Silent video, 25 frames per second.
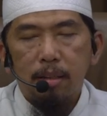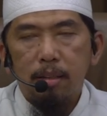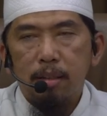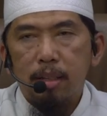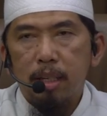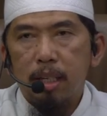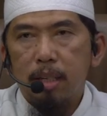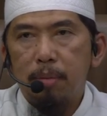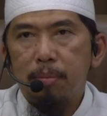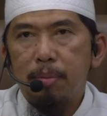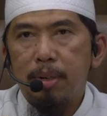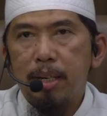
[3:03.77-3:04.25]

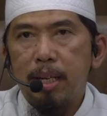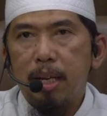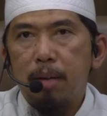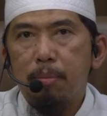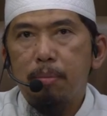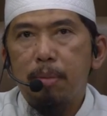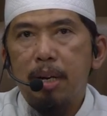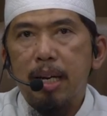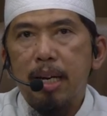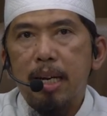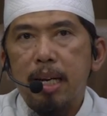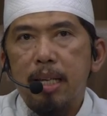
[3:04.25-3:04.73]
Jadi beliau
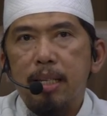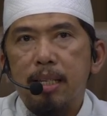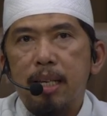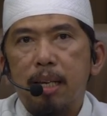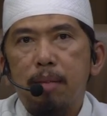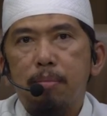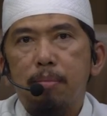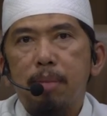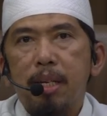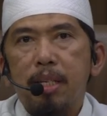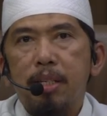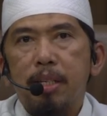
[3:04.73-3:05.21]

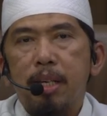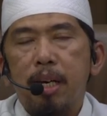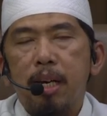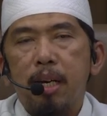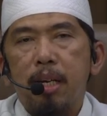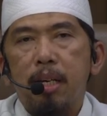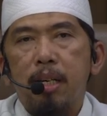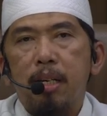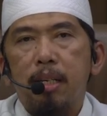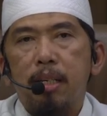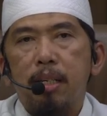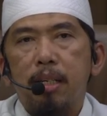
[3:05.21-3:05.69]
mengeraskan
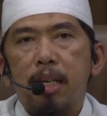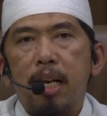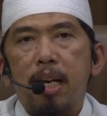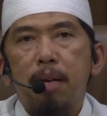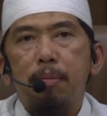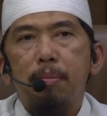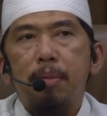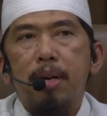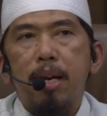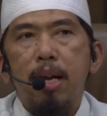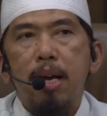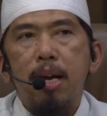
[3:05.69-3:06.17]
bacaan
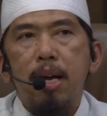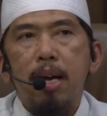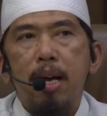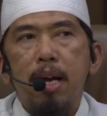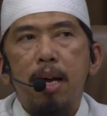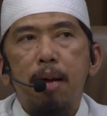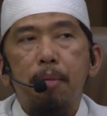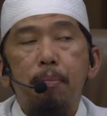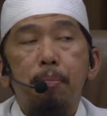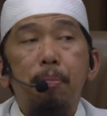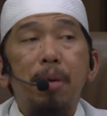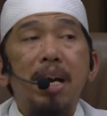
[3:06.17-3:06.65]
dalam
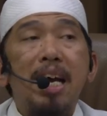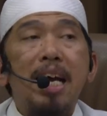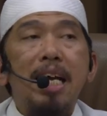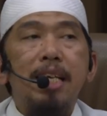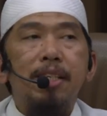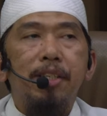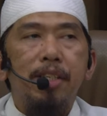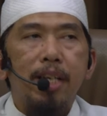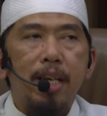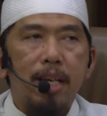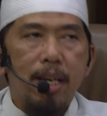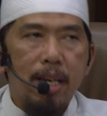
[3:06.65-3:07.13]
rangka
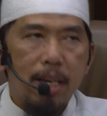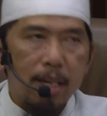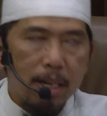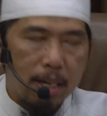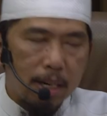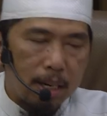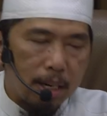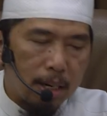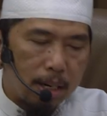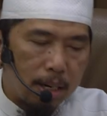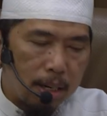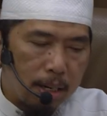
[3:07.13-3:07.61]
pengajaran